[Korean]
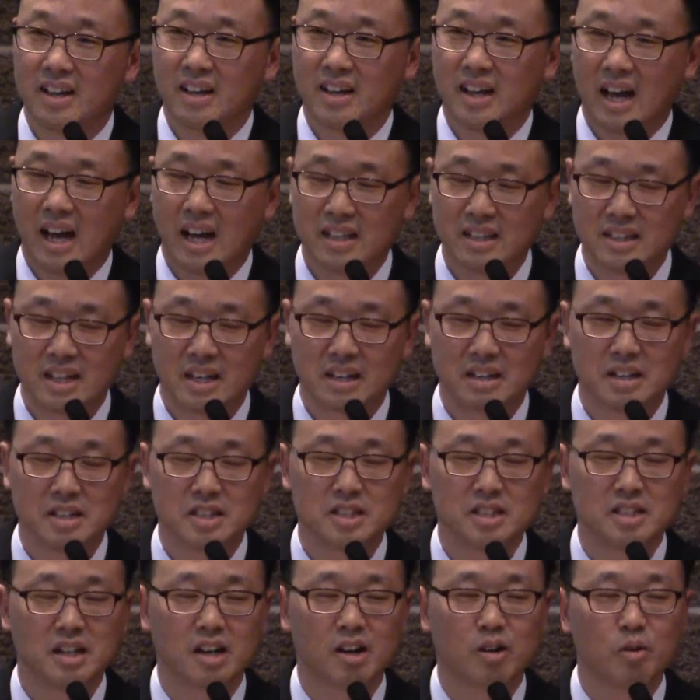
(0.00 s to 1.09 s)
한 달이
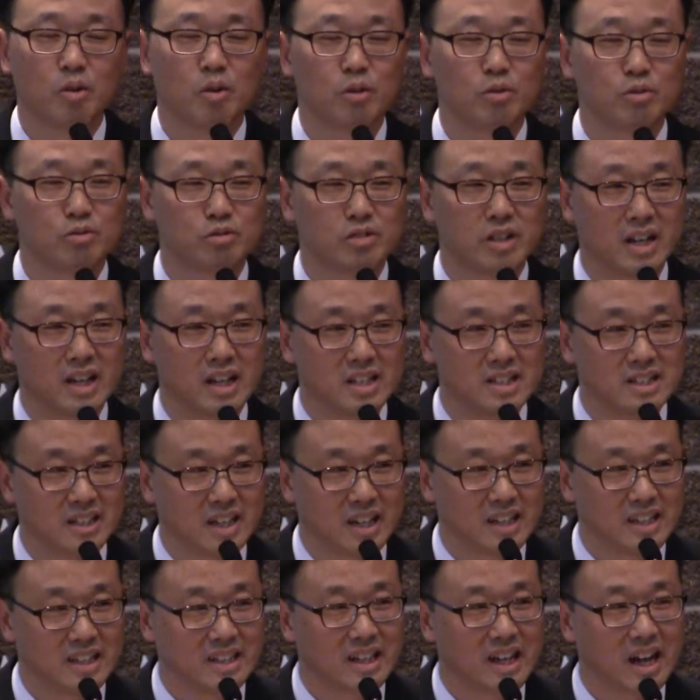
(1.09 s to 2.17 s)
지나고 두 달이
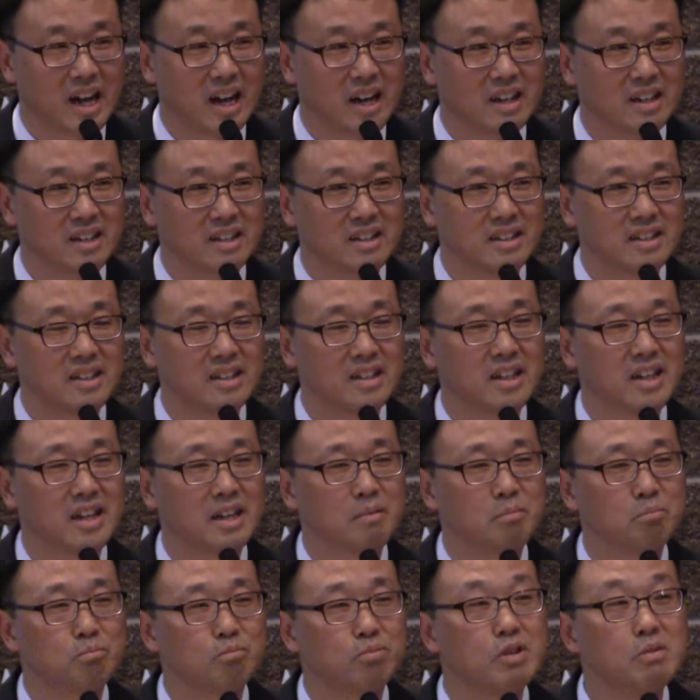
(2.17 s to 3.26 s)
지나니까 이게
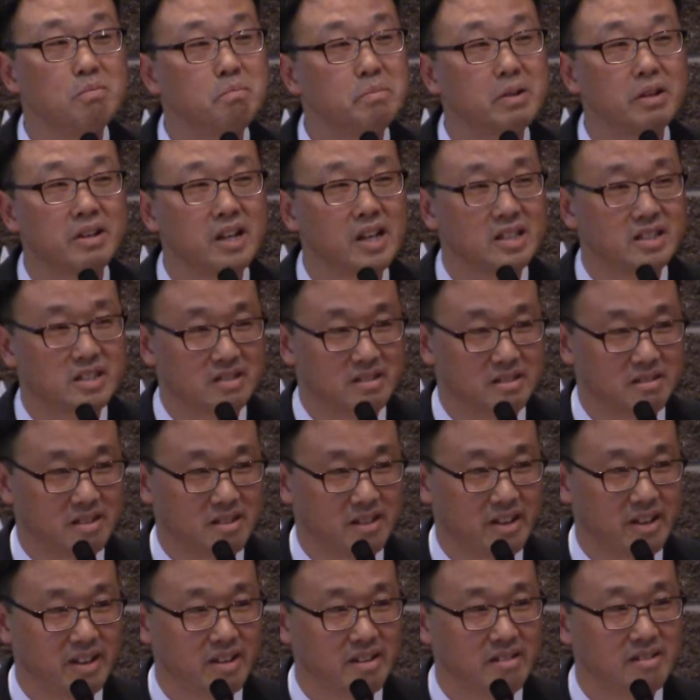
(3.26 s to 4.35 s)
불편해지는
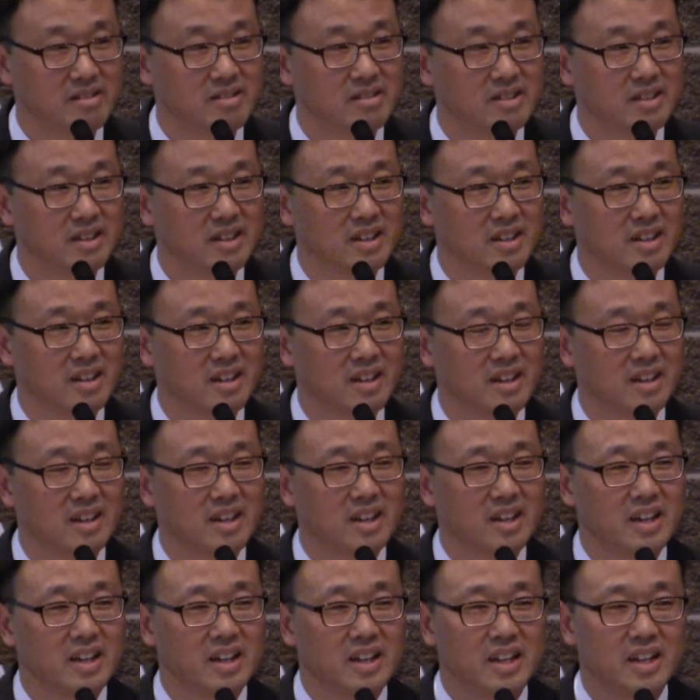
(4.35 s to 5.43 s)
거예요.
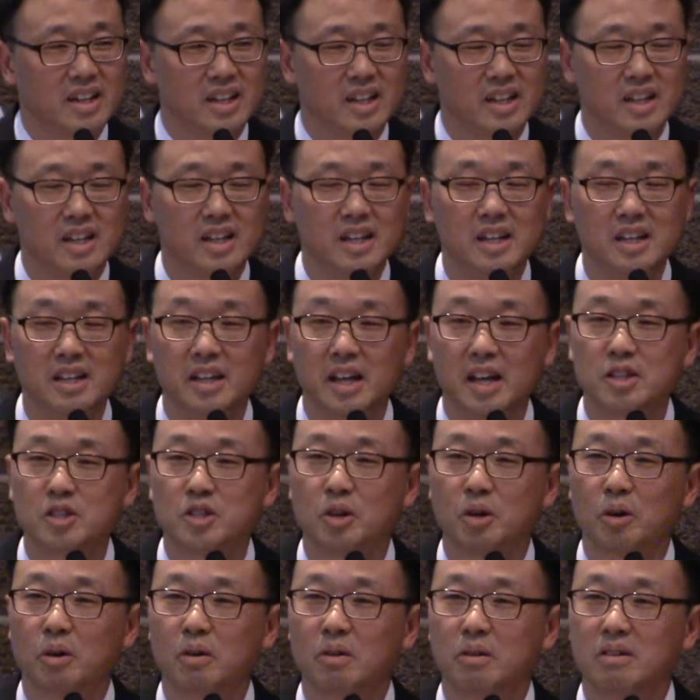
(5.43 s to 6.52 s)
일이
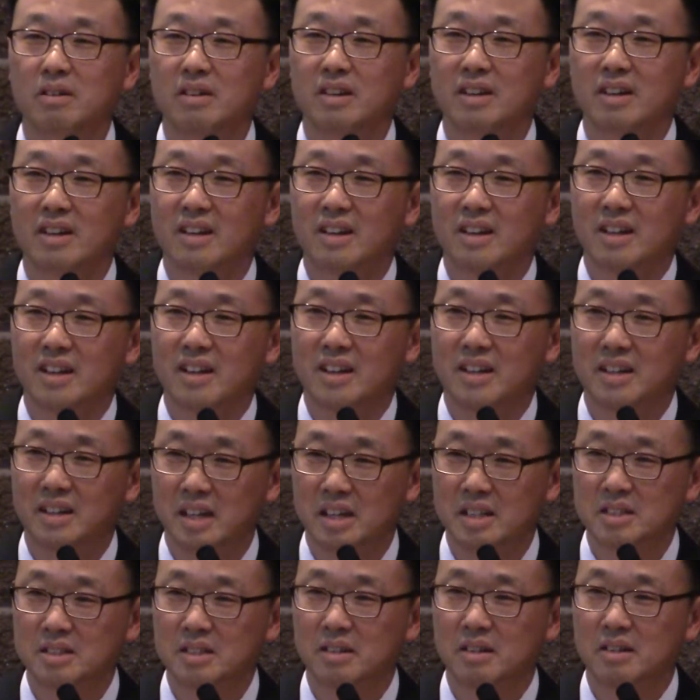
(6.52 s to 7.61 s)
되죠.
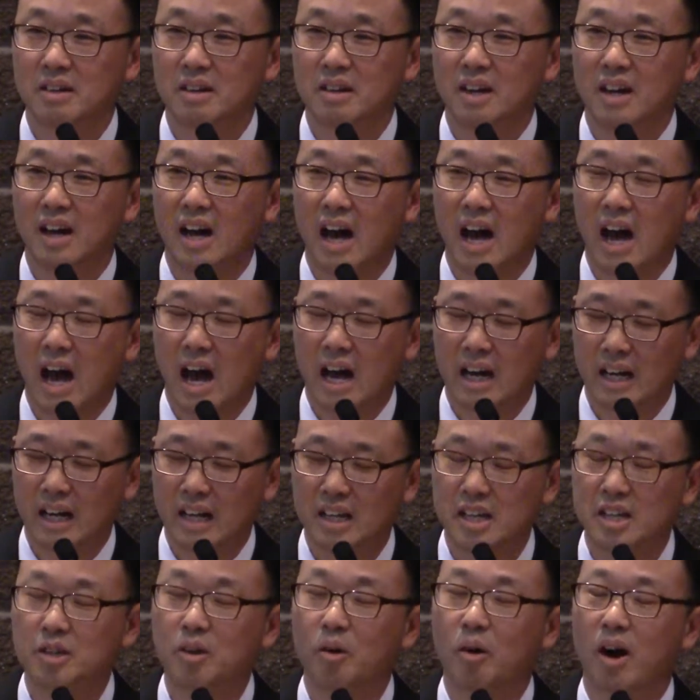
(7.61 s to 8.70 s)
그래서 안
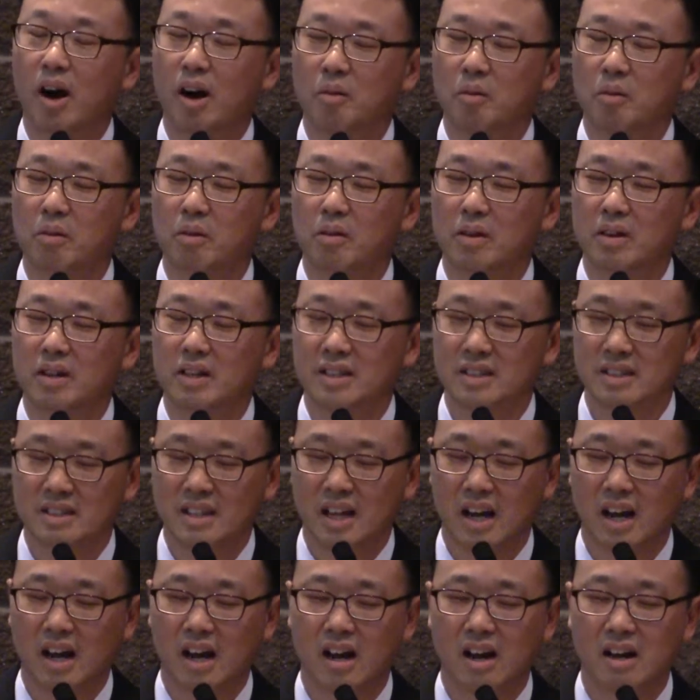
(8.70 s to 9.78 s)
하기도 하고
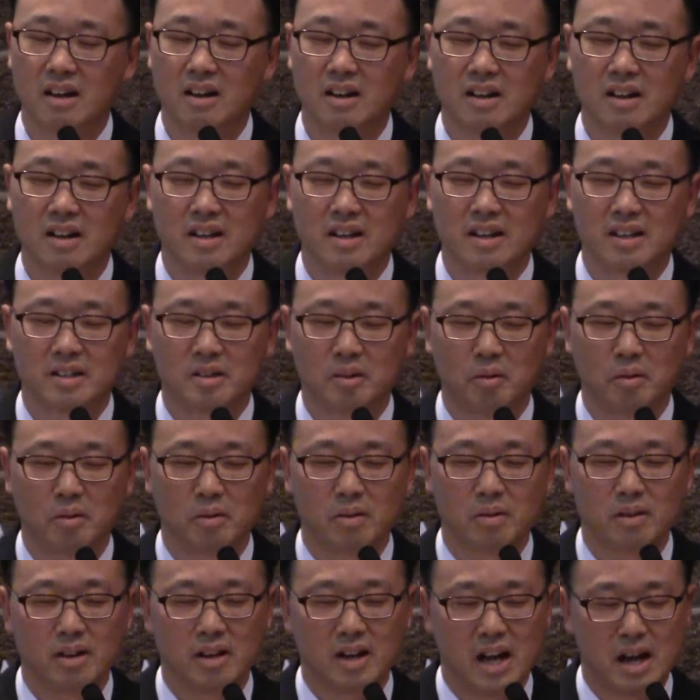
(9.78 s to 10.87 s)
그러다가 또
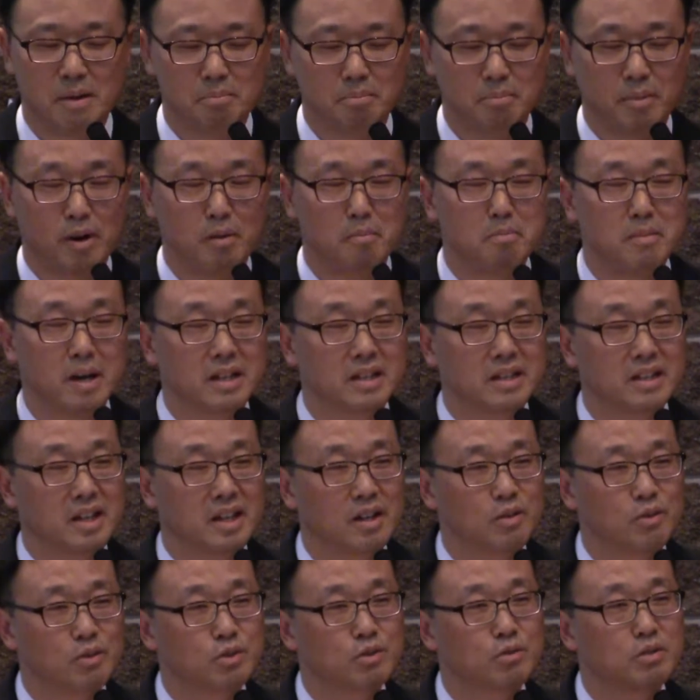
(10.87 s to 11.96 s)
아빠 엄마한테
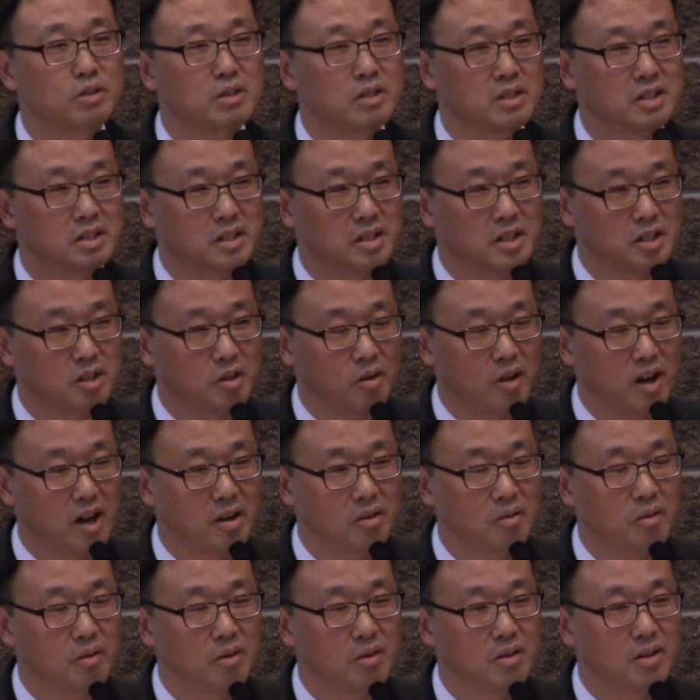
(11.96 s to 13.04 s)
꾸중을 듣기도
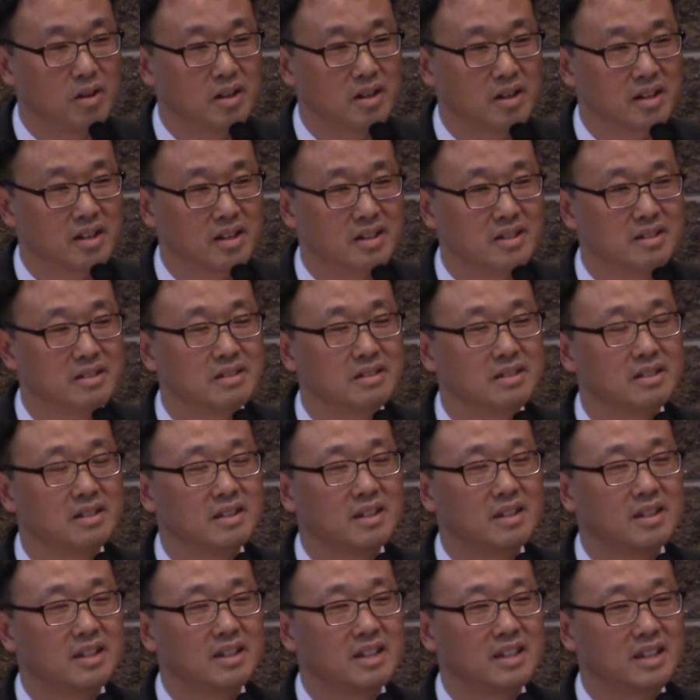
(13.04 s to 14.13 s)
하고 그런
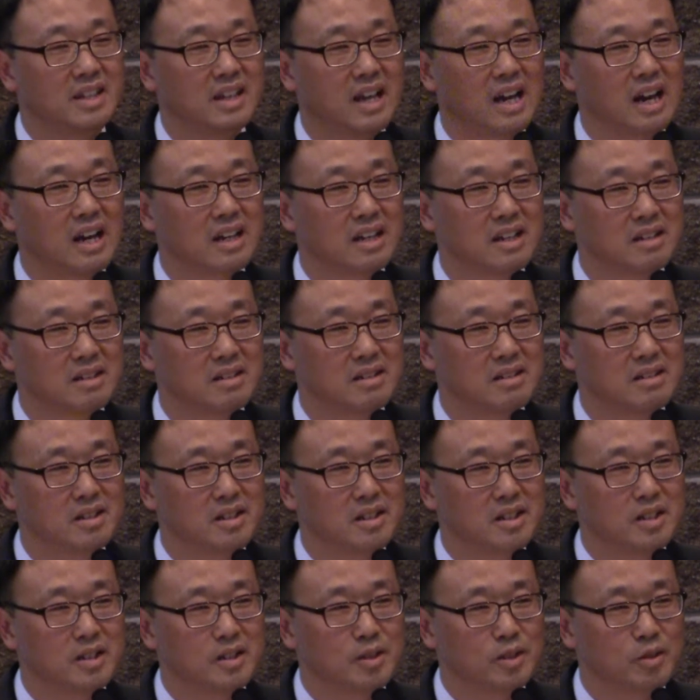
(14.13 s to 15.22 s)
이야기를
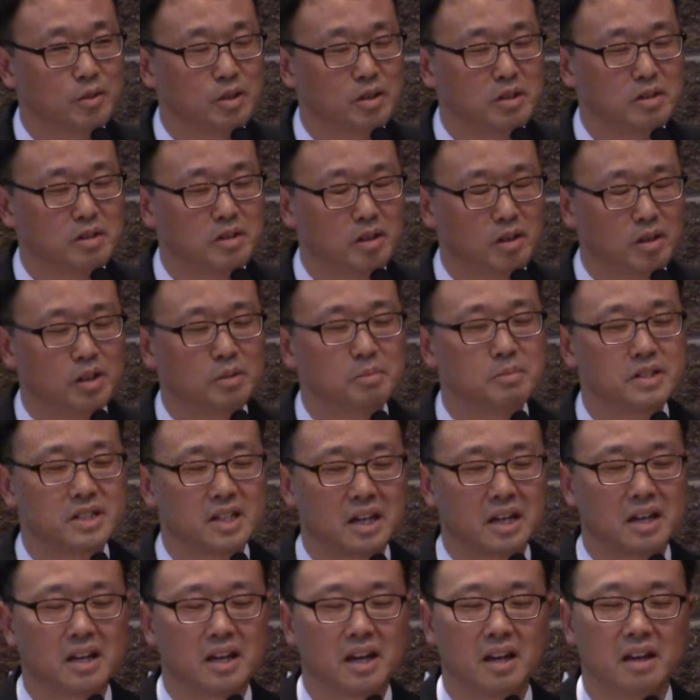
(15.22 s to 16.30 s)
우리는 어렵지
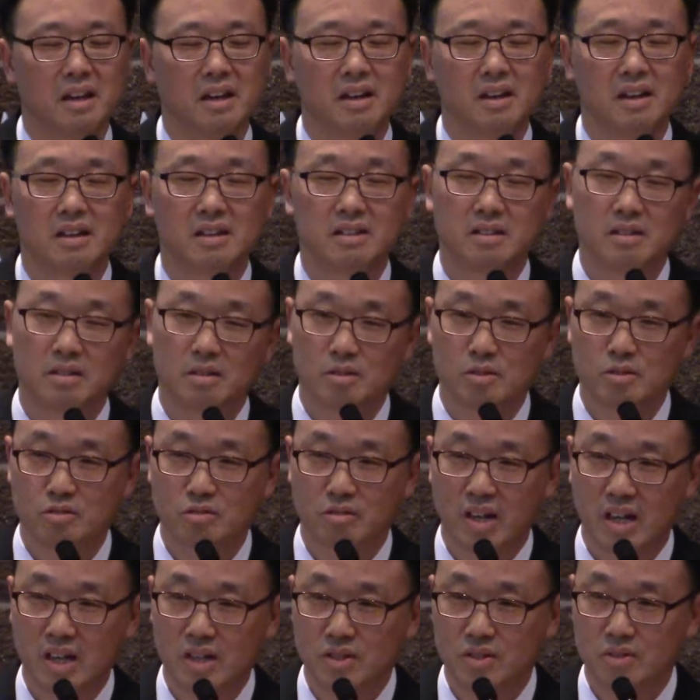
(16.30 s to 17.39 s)
않게 들을
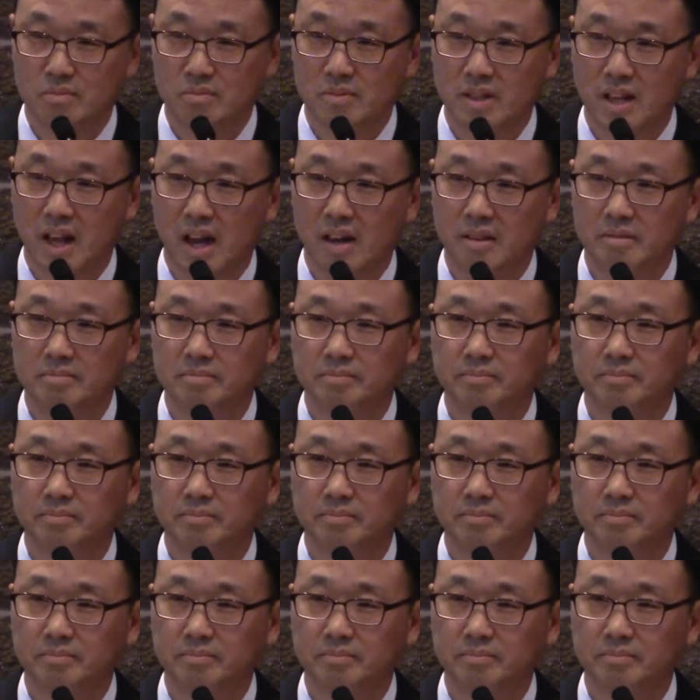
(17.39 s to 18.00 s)
수가 있습니다.